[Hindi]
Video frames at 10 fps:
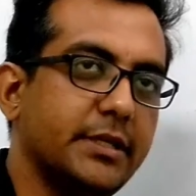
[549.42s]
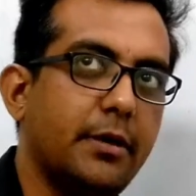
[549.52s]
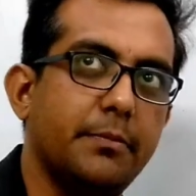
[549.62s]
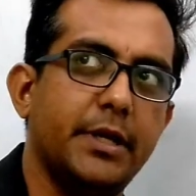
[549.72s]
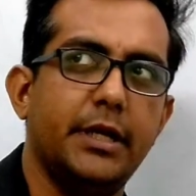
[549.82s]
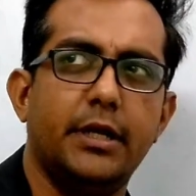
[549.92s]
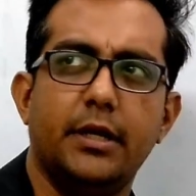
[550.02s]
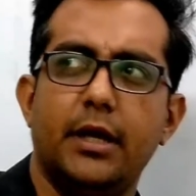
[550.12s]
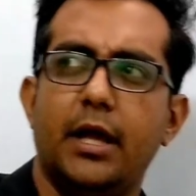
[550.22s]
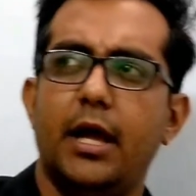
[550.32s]
तक हमने
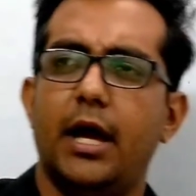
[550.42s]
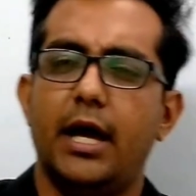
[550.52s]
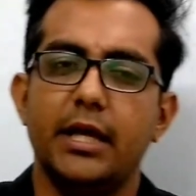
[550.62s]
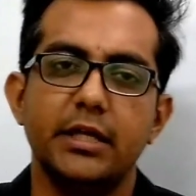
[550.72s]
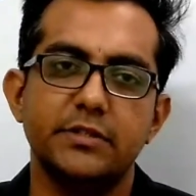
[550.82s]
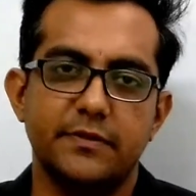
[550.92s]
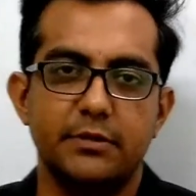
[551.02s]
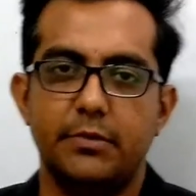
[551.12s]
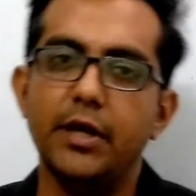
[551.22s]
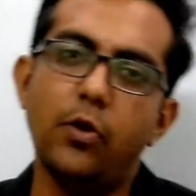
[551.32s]
आई गेस
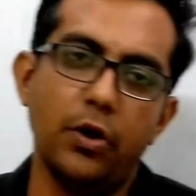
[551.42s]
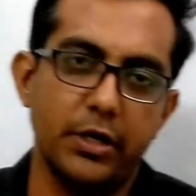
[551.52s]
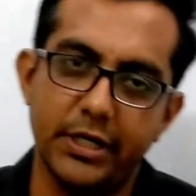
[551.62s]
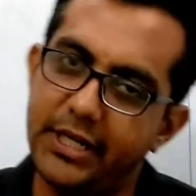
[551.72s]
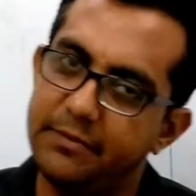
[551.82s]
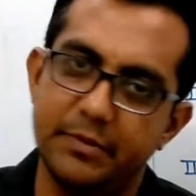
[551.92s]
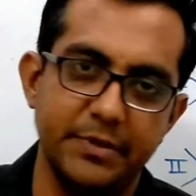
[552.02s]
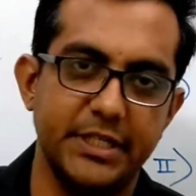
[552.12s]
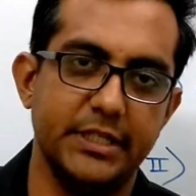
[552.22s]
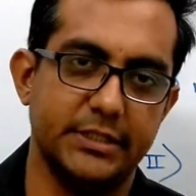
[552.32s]
वन बाय क्वाड्रेटिक में
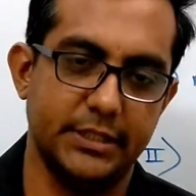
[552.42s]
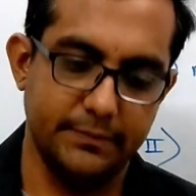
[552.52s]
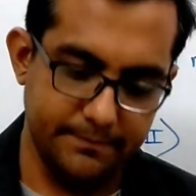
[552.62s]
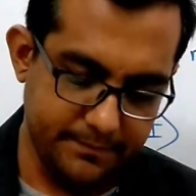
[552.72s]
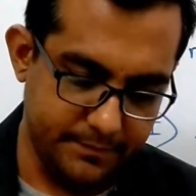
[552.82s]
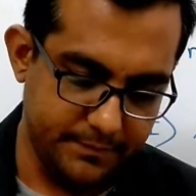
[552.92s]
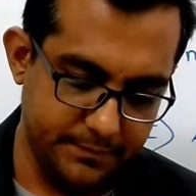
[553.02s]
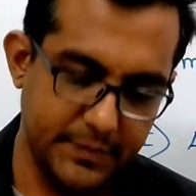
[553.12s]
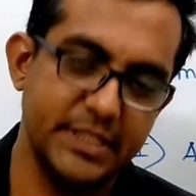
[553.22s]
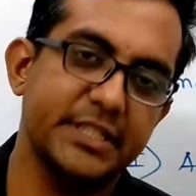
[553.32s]
भी किया था
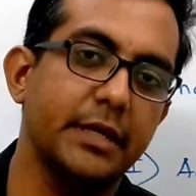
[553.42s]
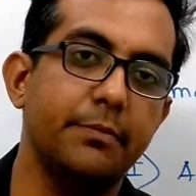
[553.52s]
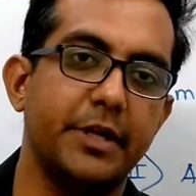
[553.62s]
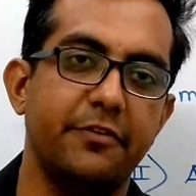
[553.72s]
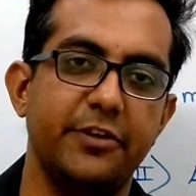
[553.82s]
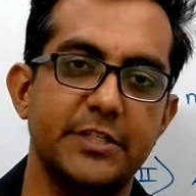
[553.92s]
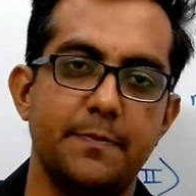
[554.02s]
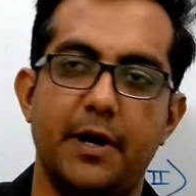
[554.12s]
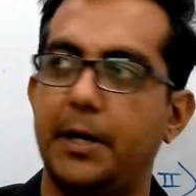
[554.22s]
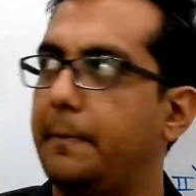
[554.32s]
इसके प्रीवियस
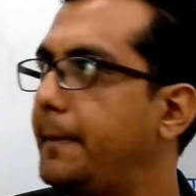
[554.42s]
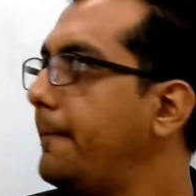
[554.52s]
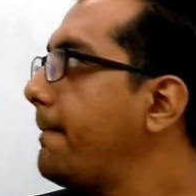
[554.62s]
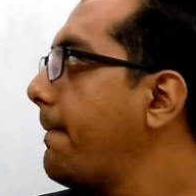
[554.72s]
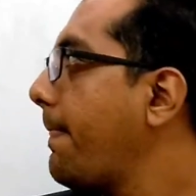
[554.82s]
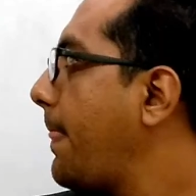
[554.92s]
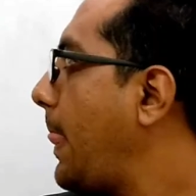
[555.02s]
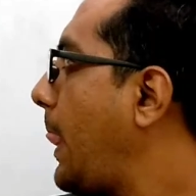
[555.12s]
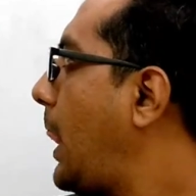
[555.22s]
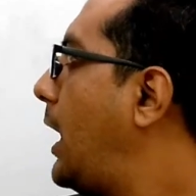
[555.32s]
पार्ट में
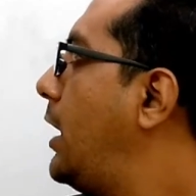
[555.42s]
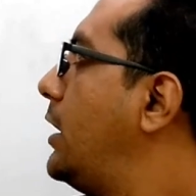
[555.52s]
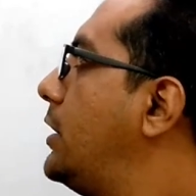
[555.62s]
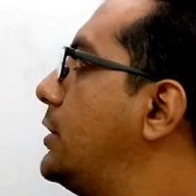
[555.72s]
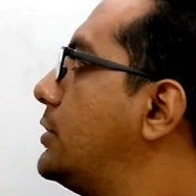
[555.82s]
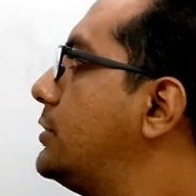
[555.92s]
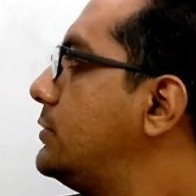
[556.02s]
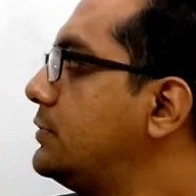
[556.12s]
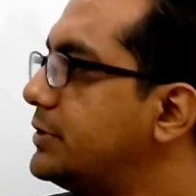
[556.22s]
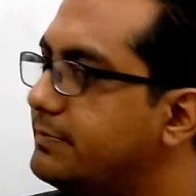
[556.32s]
तो
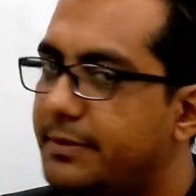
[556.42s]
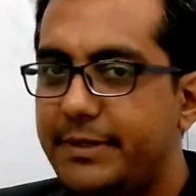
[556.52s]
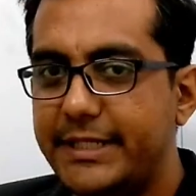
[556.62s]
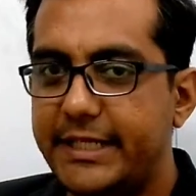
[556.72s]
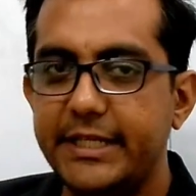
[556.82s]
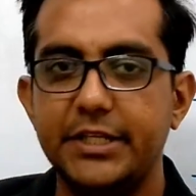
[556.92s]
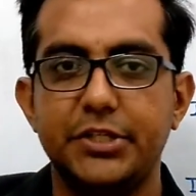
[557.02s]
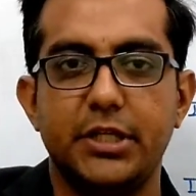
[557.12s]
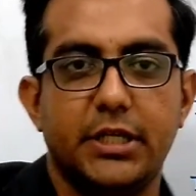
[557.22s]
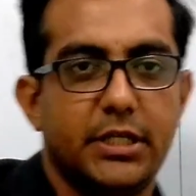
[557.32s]
उसमें भी
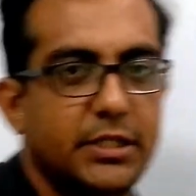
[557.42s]
इंटीग्रेशन लेना